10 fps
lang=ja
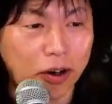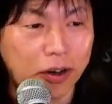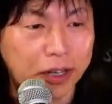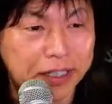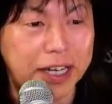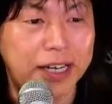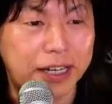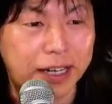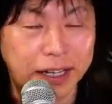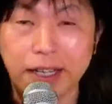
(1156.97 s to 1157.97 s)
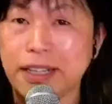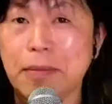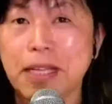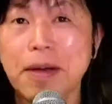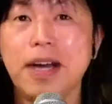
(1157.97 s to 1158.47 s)
レザーがね、た
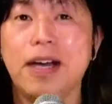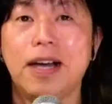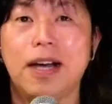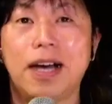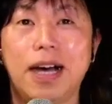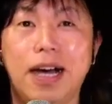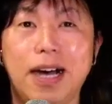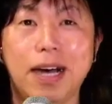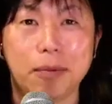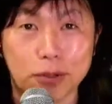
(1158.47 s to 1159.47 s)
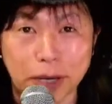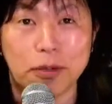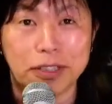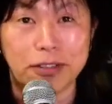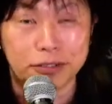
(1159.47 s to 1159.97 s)
またまあ僕が
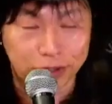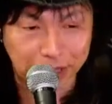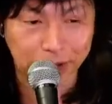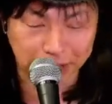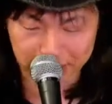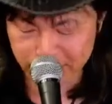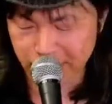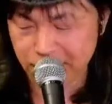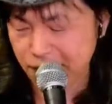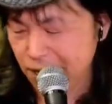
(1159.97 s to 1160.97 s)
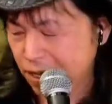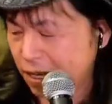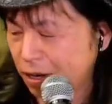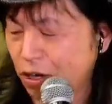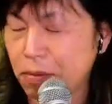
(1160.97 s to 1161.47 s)
持ってるというだけの話で、
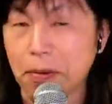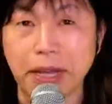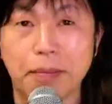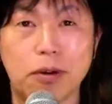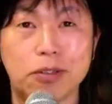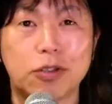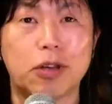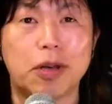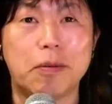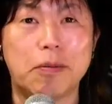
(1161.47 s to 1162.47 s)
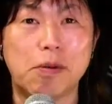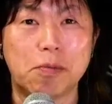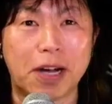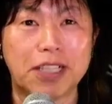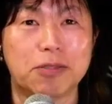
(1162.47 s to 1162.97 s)
えー、これもね、もうその僕
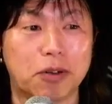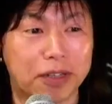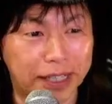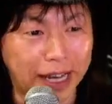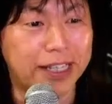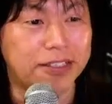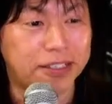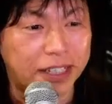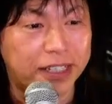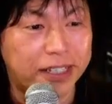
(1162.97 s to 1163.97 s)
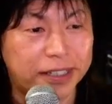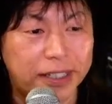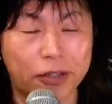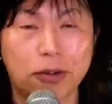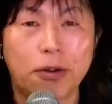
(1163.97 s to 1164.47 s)
も数もないですし、だ
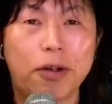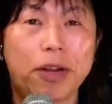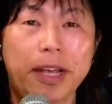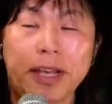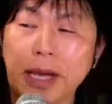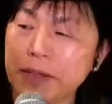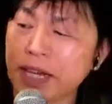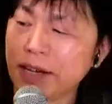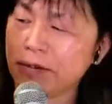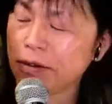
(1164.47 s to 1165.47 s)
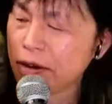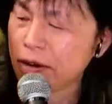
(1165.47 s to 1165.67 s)
けどこれをね、やっぱり財布を